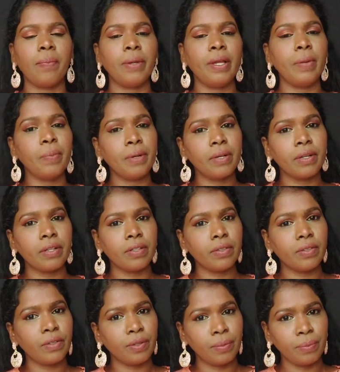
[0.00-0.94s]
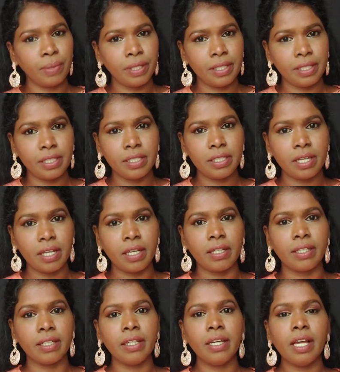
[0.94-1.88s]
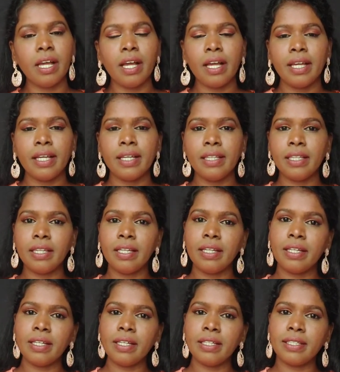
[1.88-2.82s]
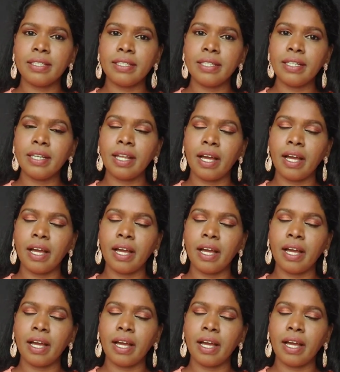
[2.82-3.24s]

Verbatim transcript: அப்ளை பண்ணுறதுக்கும் ரொம்ப ஈஸியாக இருக்குது இதில் இருக்கிற ஸ்டீல்